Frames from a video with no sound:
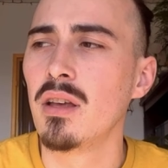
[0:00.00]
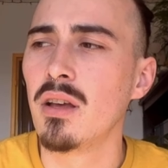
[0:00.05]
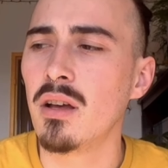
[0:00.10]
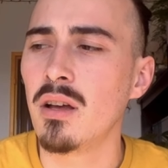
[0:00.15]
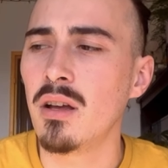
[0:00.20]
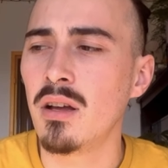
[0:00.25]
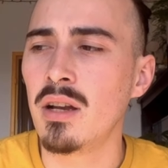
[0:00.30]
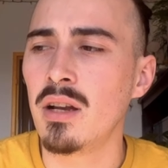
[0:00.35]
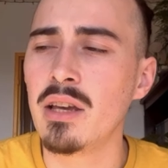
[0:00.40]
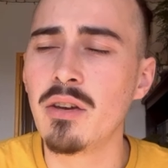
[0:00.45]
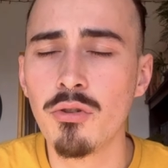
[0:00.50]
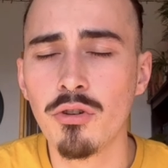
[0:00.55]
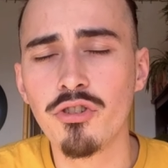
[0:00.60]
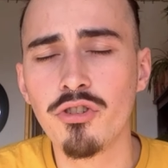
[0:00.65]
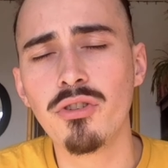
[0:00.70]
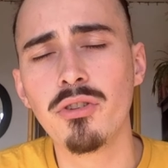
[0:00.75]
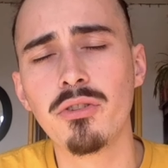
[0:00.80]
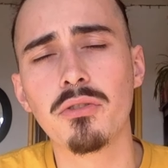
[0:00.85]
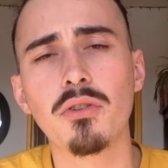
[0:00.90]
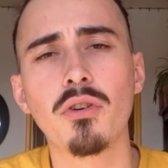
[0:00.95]
euh, les
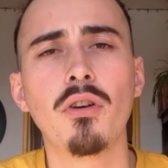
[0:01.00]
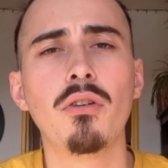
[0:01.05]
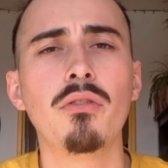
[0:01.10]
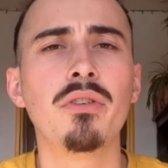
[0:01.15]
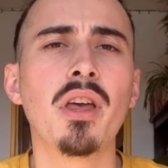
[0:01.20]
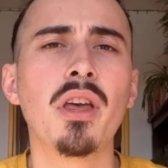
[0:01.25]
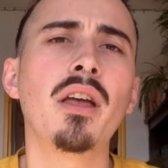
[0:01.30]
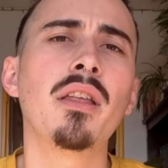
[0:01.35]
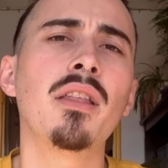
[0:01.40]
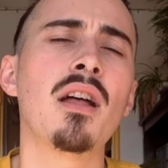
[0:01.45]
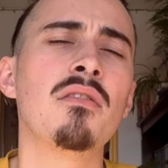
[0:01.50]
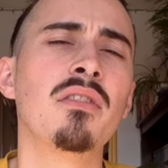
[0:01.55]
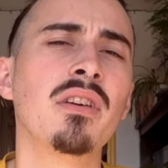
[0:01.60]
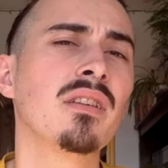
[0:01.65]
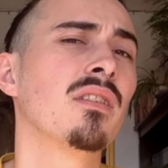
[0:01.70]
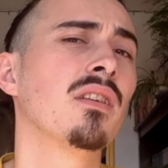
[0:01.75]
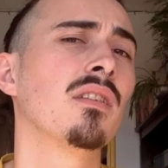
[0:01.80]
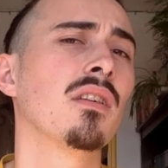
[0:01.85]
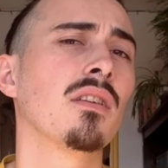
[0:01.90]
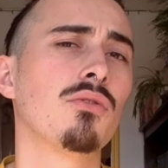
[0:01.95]
gauchistes reviennent
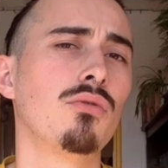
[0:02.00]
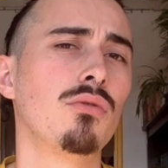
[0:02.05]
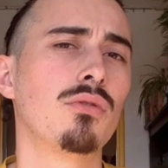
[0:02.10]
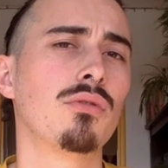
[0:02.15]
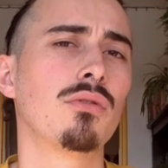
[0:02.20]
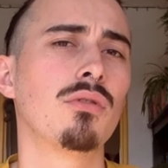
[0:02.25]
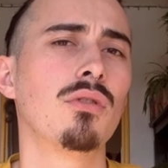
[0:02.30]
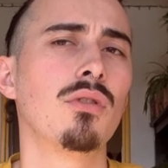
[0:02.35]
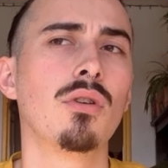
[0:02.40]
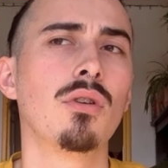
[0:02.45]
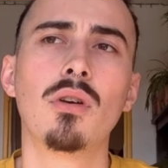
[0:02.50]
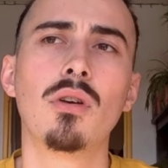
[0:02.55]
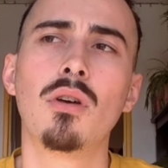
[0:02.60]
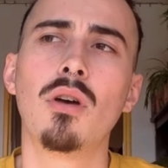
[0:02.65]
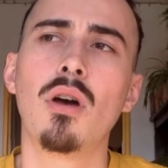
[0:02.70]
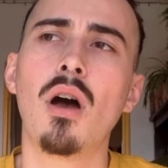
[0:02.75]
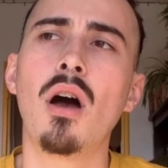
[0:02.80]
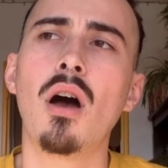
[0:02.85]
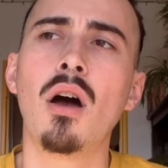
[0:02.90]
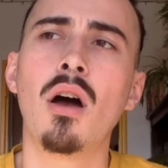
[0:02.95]
avec des insultes
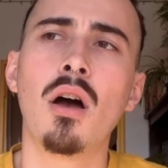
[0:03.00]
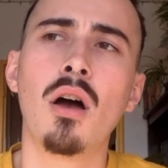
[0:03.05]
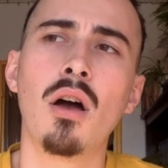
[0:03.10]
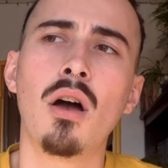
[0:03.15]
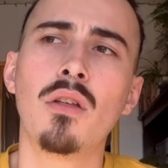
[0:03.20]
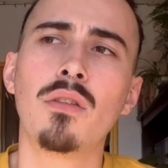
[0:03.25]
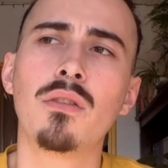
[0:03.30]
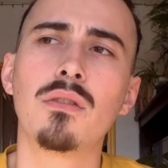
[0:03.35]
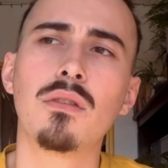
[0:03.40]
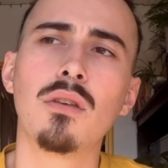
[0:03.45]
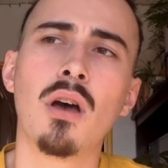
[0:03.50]
euh,